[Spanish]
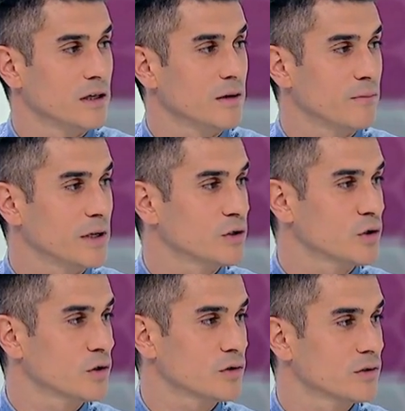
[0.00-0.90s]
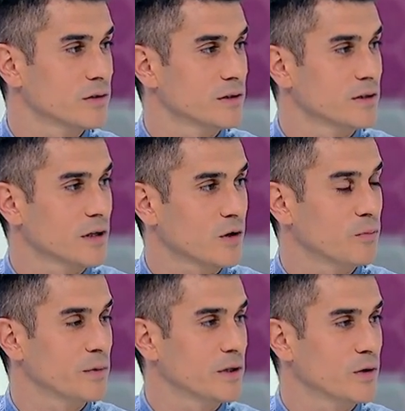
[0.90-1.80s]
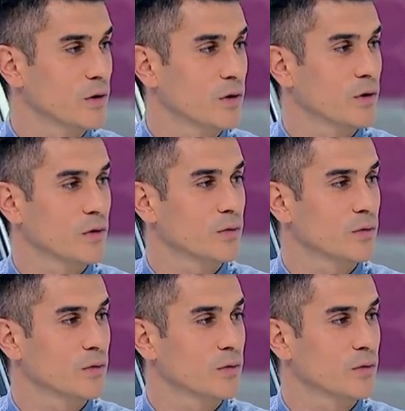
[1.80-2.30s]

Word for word: inmensos, han competido